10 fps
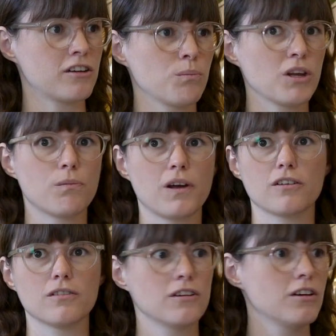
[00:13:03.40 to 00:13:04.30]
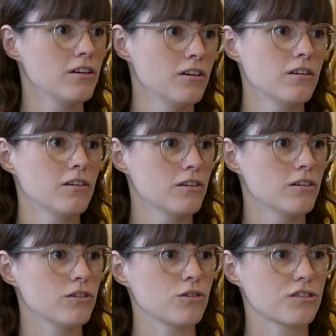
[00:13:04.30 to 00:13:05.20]
Terminplan
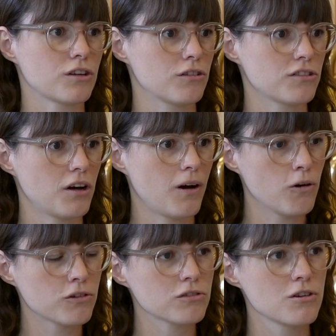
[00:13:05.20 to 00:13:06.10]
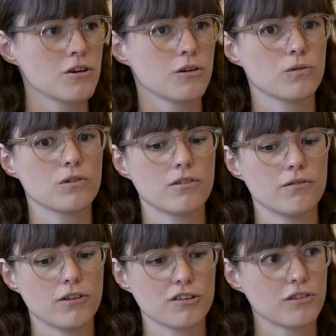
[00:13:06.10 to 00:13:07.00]
durchs ganze Haus. Und
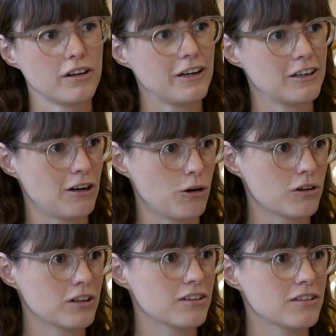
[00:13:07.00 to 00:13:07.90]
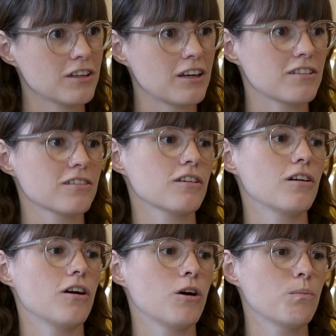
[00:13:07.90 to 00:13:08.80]
was halt auch ist, die Gäste
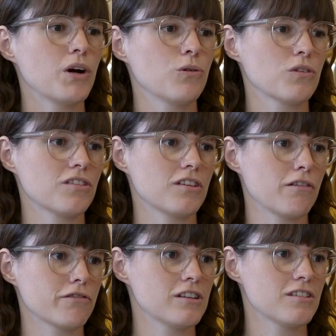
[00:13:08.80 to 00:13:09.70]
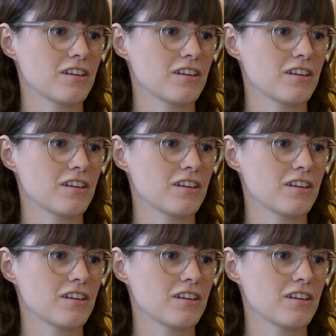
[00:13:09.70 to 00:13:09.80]
haben bei uns sehr viel